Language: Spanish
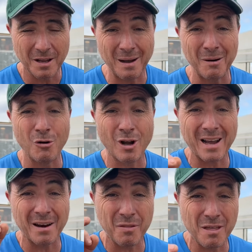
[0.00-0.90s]
A ver lo que
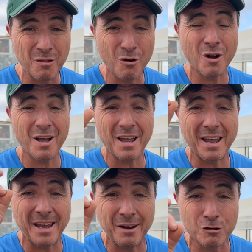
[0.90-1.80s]
ha crecido
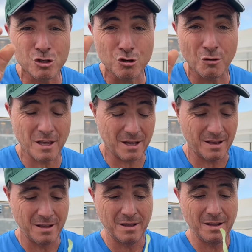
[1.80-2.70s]
en ocho
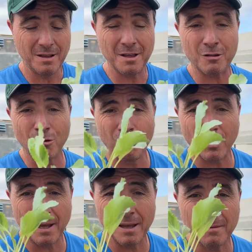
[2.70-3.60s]
días. Esto es lo
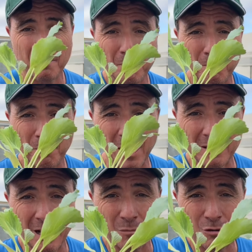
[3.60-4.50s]
que
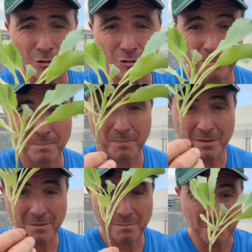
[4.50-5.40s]
plantamos.
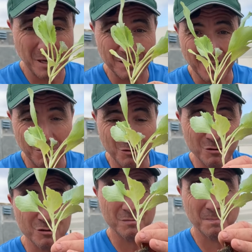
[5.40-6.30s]

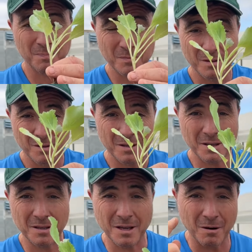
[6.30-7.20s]
Plantamos
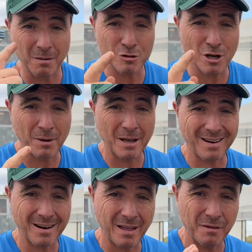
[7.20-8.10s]
y ahora vamos a
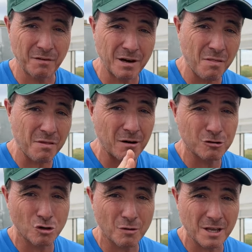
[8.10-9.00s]
ver la diferencia en
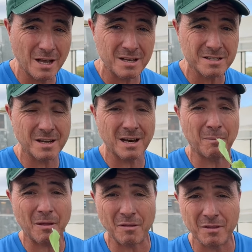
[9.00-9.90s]
ocho días en
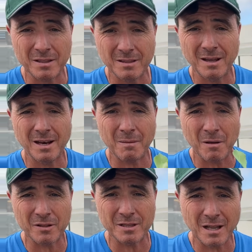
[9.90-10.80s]
la,
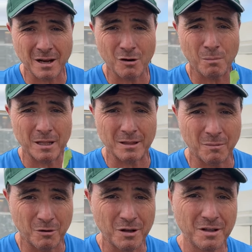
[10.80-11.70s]
macetita, que lo
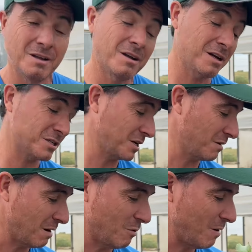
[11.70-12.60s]
plantamos. Así
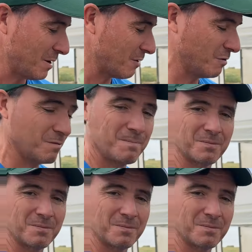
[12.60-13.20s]
que vamos a verlo.